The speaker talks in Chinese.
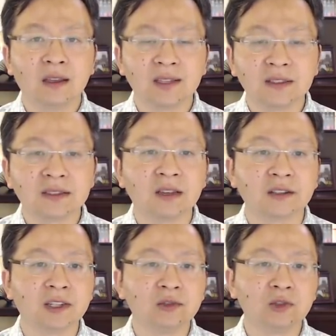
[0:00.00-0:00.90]
在思
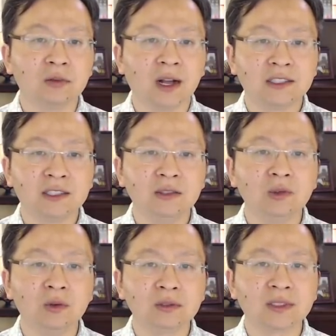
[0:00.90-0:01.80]
想深处啊，
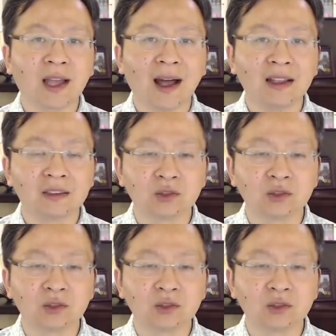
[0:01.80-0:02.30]
金庸他的